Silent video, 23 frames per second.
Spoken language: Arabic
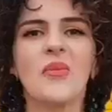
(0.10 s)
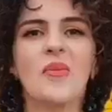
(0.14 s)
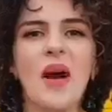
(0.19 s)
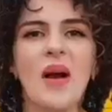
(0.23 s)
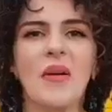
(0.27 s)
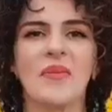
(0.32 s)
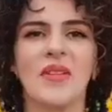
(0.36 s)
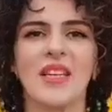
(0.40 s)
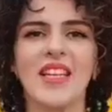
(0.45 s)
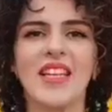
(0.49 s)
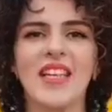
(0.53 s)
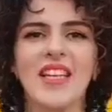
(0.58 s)
كلكم
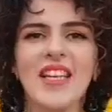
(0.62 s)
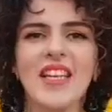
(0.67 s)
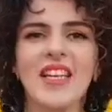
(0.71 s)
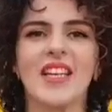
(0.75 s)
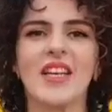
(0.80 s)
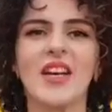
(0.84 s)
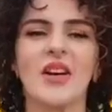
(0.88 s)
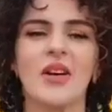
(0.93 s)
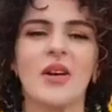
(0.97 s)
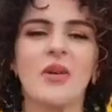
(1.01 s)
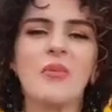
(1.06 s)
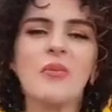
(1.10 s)
عاملين ايه
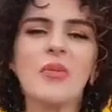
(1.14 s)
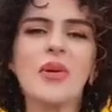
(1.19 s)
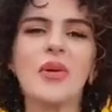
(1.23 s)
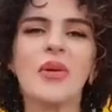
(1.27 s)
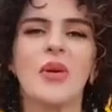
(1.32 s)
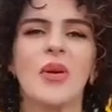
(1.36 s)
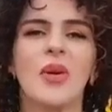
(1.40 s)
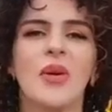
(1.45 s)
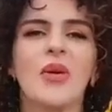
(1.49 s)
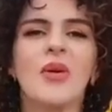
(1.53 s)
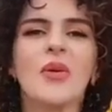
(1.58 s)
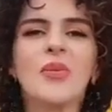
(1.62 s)
يا رب
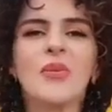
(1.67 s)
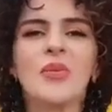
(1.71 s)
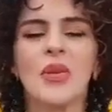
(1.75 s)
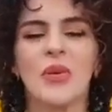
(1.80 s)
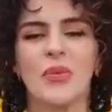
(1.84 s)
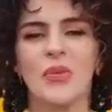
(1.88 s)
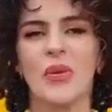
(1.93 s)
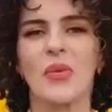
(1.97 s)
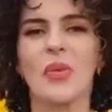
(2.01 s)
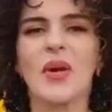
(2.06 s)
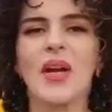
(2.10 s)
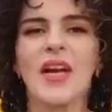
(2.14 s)
كلكم
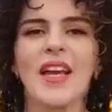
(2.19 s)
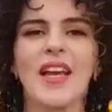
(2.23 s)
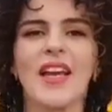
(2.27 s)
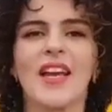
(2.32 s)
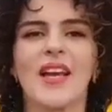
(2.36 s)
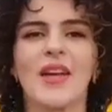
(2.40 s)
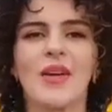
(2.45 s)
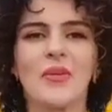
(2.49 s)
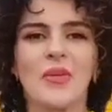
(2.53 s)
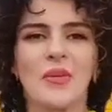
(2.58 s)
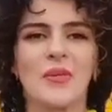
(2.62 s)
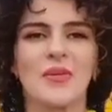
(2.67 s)
تبقوا
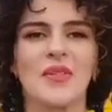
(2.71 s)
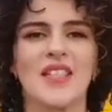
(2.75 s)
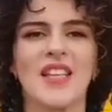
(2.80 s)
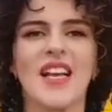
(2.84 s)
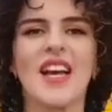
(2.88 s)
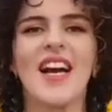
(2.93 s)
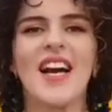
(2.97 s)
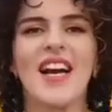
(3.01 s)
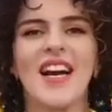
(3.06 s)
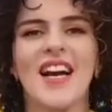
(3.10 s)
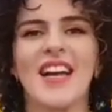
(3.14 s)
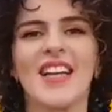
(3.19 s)
بخير
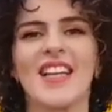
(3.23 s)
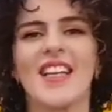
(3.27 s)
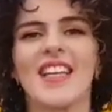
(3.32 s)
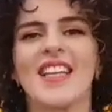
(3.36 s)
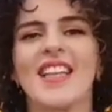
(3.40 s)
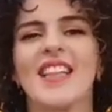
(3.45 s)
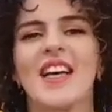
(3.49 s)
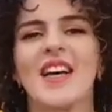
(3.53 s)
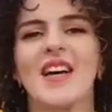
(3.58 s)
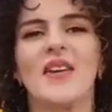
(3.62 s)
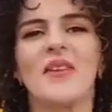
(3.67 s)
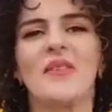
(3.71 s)
وبصحه
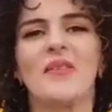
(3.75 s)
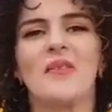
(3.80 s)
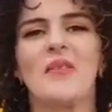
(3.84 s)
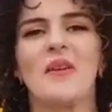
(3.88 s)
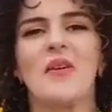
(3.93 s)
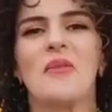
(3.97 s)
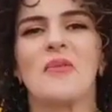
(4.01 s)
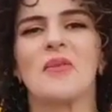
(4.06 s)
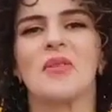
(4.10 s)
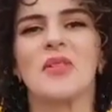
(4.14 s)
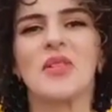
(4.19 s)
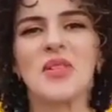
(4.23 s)
كده
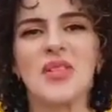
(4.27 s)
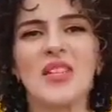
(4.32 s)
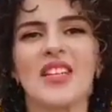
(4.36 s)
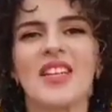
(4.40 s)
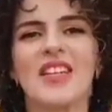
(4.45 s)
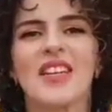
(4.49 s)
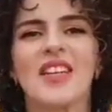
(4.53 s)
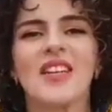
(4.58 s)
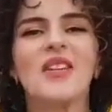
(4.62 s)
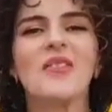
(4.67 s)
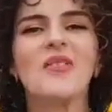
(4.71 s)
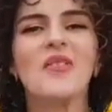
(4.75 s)

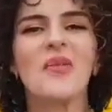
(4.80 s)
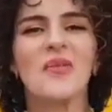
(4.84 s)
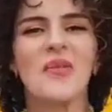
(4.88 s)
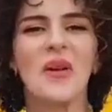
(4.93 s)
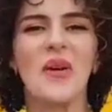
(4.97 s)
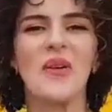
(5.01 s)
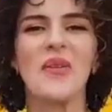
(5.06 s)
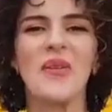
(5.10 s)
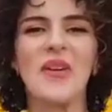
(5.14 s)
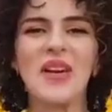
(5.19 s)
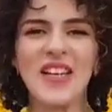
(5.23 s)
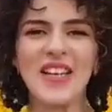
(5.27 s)
ومشرقين
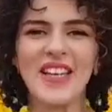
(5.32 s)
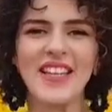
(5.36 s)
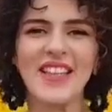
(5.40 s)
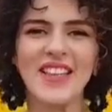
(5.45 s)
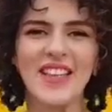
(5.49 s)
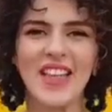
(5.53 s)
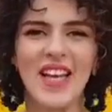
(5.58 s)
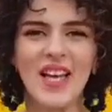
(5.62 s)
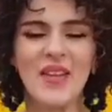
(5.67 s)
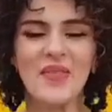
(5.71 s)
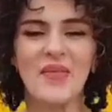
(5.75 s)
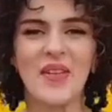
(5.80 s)
ومنورين
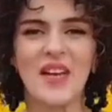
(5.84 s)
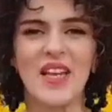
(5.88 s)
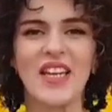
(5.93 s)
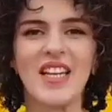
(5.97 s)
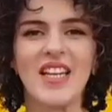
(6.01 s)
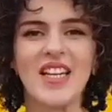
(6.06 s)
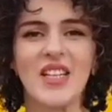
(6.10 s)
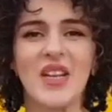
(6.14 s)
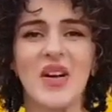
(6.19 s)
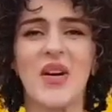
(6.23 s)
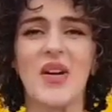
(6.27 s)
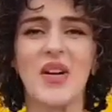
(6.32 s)
دايما
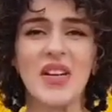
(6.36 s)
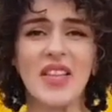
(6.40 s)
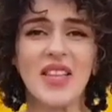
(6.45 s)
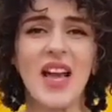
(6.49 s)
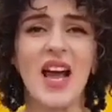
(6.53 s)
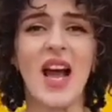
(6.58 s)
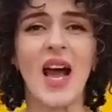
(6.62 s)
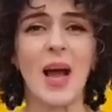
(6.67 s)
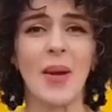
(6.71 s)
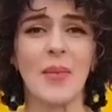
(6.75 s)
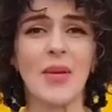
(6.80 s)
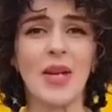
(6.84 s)
النهارده
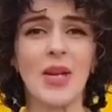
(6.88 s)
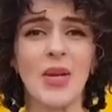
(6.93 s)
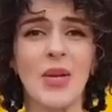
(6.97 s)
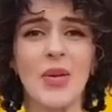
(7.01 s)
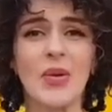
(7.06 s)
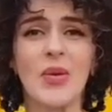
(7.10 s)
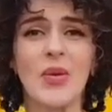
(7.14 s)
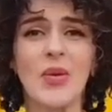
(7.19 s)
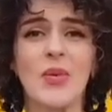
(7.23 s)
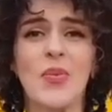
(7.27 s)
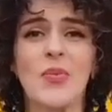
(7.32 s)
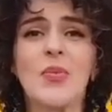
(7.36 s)
هعمل
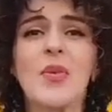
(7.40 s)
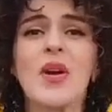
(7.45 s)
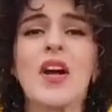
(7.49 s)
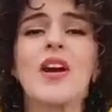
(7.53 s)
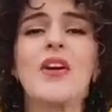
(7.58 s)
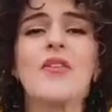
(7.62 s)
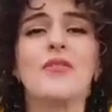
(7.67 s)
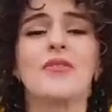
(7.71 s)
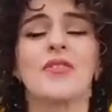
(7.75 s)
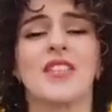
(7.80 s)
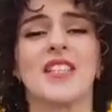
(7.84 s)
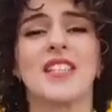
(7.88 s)
لكم
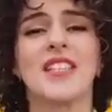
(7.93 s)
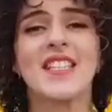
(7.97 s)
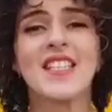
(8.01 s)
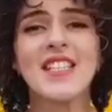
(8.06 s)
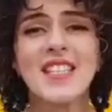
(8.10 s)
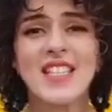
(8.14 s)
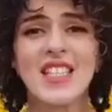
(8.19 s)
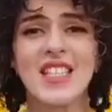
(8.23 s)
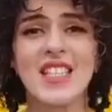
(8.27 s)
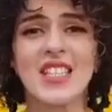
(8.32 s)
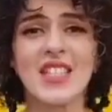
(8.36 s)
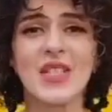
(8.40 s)
في
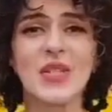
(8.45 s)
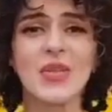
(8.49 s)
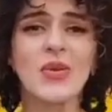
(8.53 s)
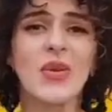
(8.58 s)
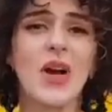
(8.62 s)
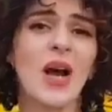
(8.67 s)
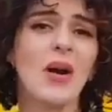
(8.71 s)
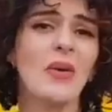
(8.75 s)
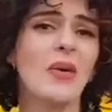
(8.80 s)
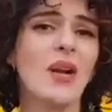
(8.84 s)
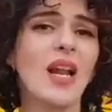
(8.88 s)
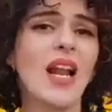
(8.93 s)
سيزون 2
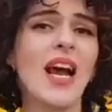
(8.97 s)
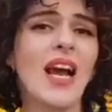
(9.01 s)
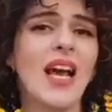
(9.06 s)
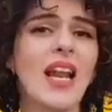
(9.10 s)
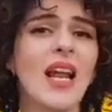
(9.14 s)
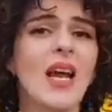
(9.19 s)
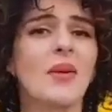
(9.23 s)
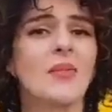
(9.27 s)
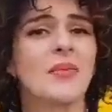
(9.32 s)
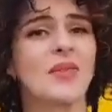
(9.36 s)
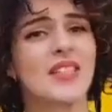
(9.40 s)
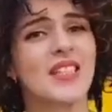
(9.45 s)
اول
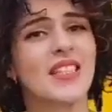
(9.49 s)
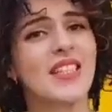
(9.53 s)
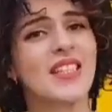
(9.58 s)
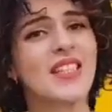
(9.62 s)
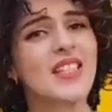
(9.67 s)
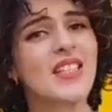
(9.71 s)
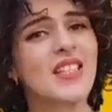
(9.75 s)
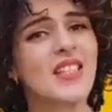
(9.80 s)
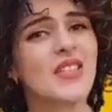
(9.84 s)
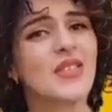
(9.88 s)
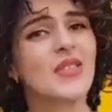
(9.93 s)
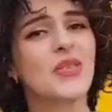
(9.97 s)
حلقه من
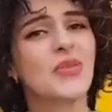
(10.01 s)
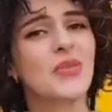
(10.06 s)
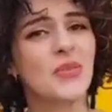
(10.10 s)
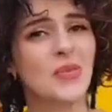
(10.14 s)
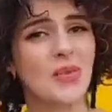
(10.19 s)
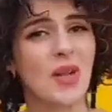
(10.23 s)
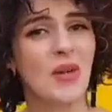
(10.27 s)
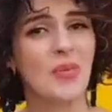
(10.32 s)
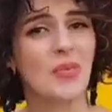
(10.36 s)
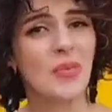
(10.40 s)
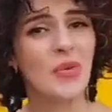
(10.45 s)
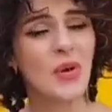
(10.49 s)
سيزون 2
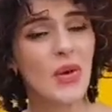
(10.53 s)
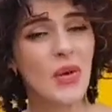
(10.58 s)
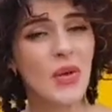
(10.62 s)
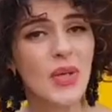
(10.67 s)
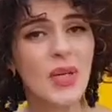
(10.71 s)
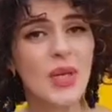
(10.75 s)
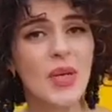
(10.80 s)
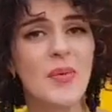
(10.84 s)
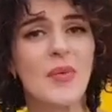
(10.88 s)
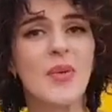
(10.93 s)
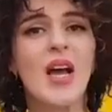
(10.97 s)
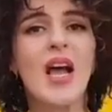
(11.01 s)
من
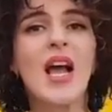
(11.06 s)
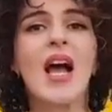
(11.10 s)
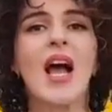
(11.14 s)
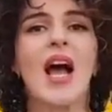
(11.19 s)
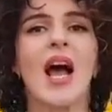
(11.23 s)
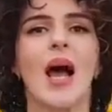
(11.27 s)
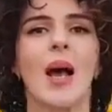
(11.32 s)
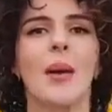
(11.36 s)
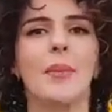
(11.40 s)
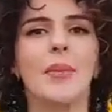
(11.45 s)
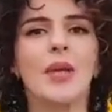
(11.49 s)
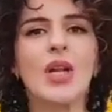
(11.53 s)
البروجرام
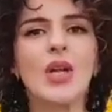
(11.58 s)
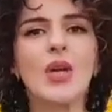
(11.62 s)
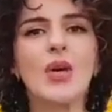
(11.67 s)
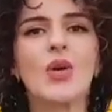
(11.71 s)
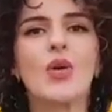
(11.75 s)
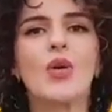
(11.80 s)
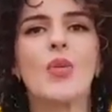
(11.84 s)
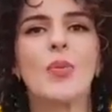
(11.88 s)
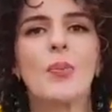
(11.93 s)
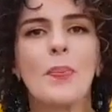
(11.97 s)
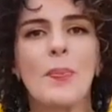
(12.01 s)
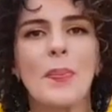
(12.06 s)
هعمل
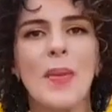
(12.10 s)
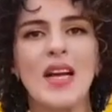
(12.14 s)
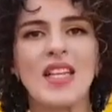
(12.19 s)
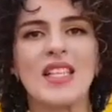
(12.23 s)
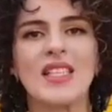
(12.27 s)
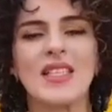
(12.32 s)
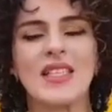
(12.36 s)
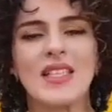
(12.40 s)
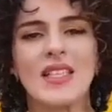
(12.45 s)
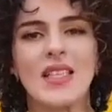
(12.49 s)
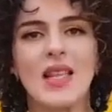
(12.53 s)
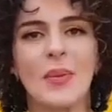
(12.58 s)
لكم
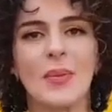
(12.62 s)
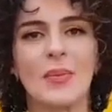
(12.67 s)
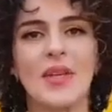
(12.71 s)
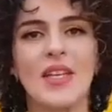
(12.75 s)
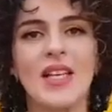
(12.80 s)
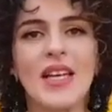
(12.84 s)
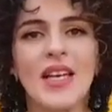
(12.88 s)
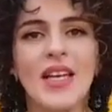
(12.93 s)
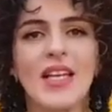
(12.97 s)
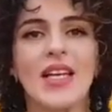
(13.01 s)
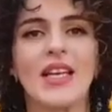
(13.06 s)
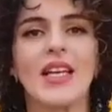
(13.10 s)
ماسك
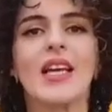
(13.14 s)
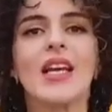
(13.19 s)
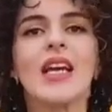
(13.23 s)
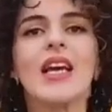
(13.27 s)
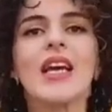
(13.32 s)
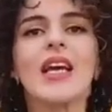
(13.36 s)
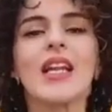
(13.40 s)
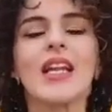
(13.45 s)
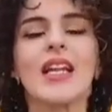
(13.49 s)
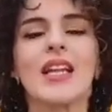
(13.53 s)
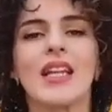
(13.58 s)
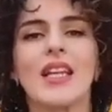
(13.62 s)
طبيعي
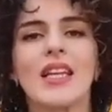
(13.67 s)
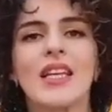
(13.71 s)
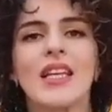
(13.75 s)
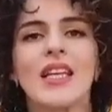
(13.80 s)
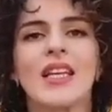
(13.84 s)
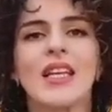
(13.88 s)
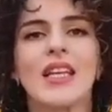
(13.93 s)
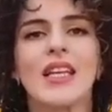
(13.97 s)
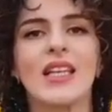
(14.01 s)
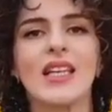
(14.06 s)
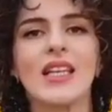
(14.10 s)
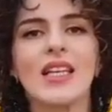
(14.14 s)

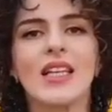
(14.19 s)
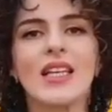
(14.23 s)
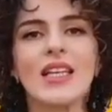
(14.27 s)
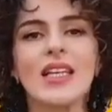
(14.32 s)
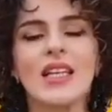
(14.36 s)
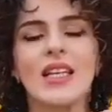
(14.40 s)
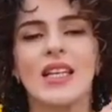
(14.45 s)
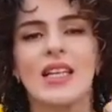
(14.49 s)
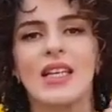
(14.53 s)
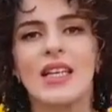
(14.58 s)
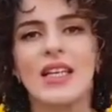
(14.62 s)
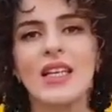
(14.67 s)

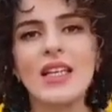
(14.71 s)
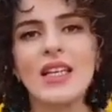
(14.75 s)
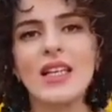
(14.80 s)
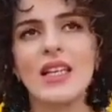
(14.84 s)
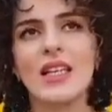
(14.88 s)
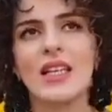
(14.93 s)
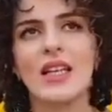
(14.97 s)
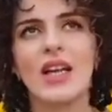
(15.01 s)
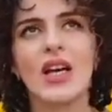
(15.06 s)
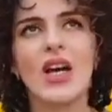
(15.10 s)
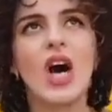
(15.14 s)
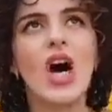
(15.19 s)

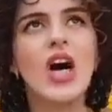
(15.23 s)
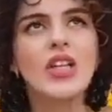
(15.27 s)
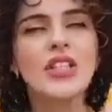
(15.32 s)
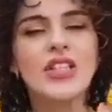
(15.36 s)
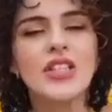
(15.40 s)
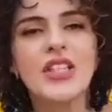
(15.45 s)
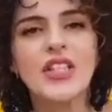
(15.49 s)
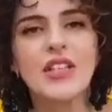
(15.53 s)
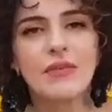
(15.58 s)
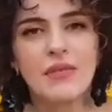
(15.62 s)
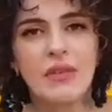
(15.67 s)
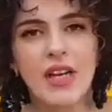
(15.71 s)

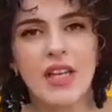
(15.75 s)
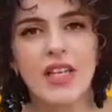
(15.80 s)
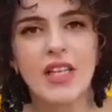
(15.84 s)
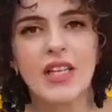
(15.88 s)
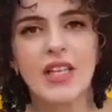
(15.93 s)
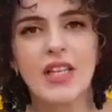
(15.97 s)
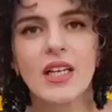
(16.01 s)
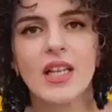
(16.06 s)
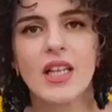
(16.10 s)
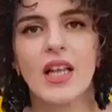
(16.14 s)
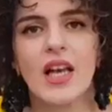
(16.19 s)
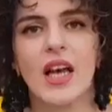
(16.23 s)
للانتي
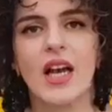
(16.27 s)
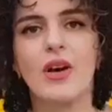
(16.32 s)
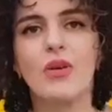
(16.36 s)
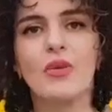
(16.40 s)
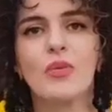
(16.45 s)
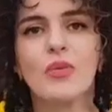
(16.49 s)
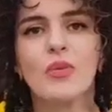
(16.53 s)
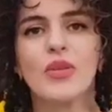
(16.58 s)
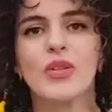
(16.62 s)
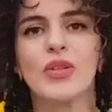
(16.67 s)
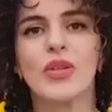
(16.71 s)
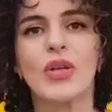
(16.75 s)
برينكل او
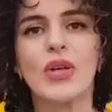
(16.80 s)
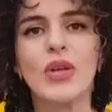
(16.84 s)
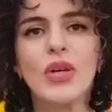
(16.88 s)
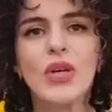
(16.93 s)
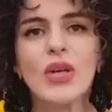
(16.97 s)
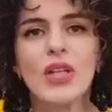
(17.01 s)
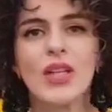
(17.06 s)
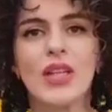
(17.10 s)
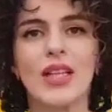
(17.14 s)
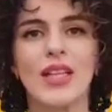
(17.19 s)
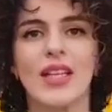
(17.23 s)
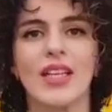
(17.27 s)

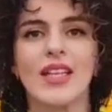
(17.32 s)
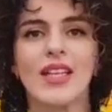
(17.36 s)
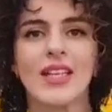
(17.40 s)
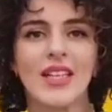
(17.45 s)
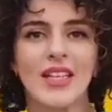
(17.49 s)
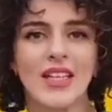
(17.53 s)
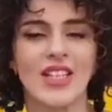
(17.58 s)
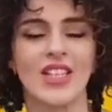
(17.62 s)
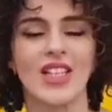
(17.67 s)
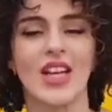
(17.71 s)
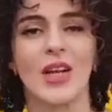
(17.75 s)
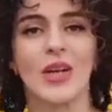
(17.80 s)
مضاد
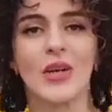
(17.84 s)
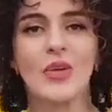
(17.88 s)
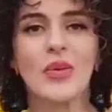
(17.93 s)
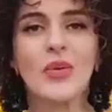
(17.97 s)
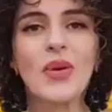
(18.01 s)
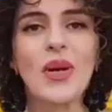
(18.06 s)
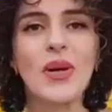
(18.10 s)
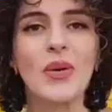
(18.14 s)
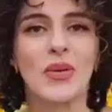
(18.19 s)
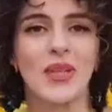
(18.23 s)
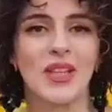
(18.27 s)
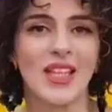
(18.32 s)

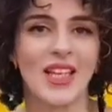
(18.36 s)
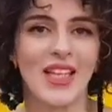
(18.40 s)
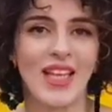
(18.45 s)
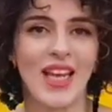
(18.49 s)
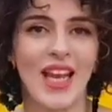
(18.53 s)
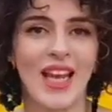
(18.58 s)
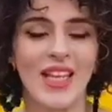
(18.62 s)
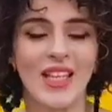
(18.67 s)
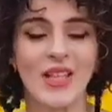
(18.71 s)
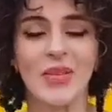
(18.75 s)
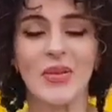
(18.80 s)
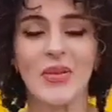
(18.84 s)
للشيخوخه
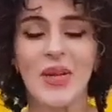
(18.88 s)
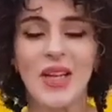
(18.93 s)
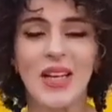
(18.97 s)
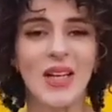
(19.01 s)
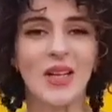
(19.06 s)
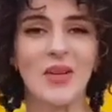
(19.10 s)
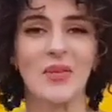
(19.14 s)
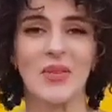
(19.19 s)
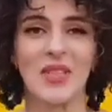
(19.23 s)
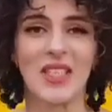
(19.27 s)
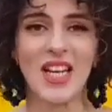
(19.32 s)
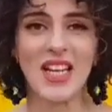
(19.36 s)
والتجاعيد
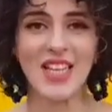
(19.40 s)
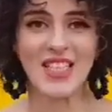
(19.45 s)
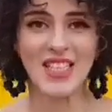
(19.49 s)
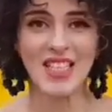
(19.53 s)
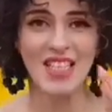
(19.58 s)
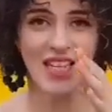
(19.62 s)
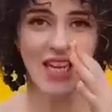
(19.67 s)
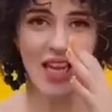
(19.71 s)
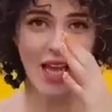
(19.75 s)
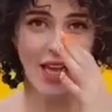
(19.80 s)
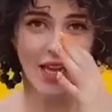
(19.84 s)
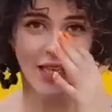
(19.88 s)
كلنا مش
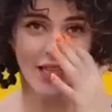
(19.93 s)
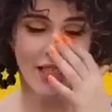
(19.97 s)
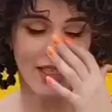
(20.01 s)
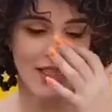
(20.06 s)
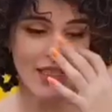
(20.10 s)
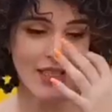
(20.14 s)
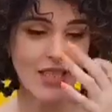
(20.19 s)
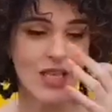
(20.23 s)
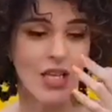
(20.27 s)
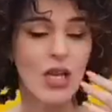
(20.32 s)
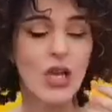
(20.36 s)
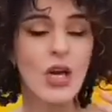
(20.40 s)
عايزين نعجز